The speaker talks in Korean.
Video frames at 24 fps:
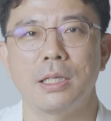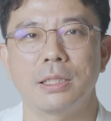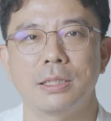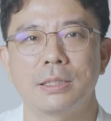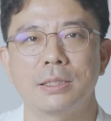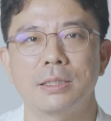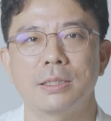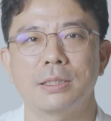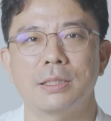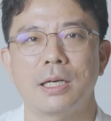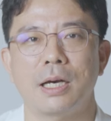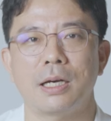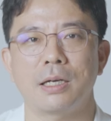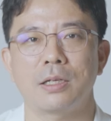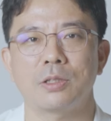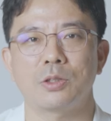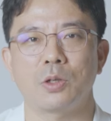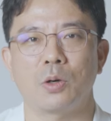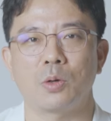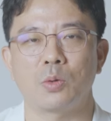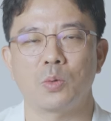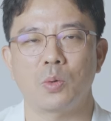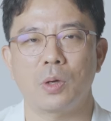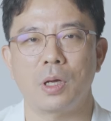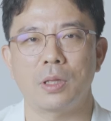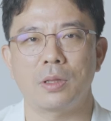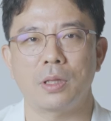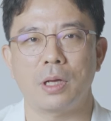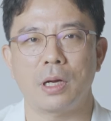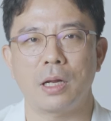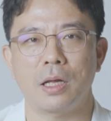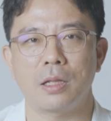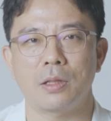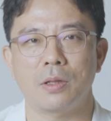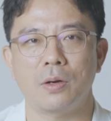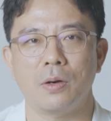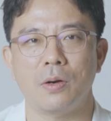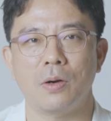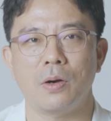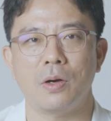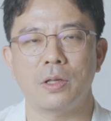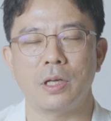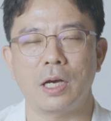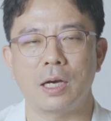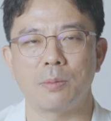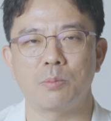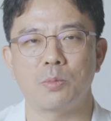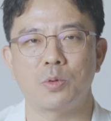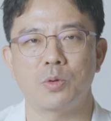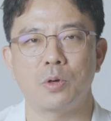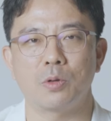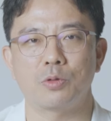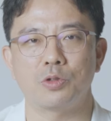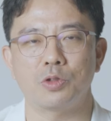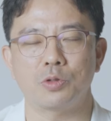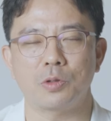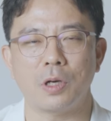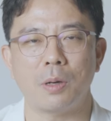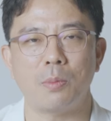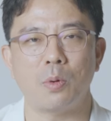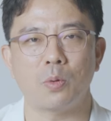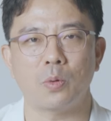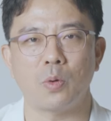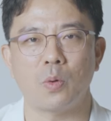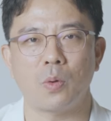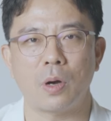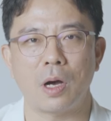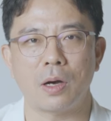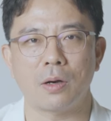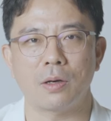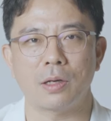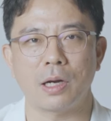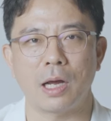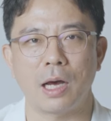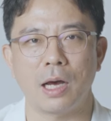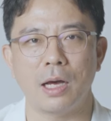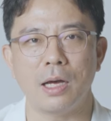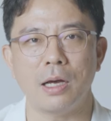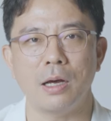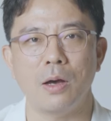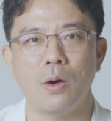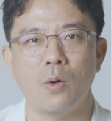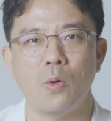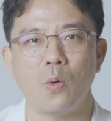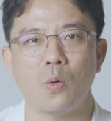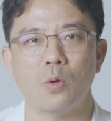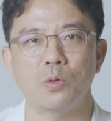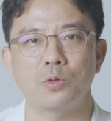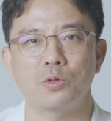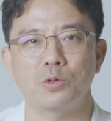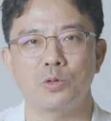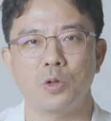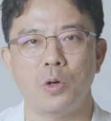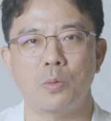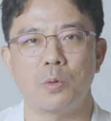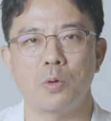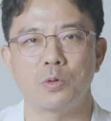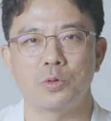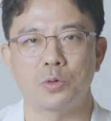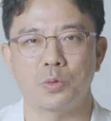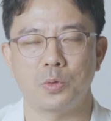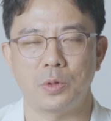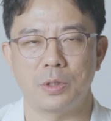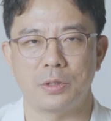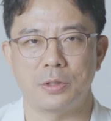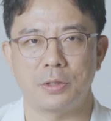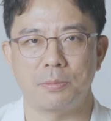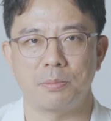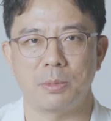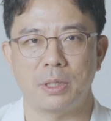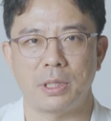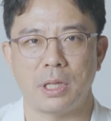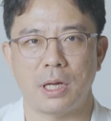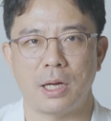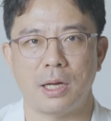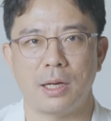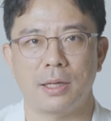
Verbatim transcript: 증상 정도에 따라서 약물을 추가 복용하거나 혹은 줄여 볼 수도 있습니다.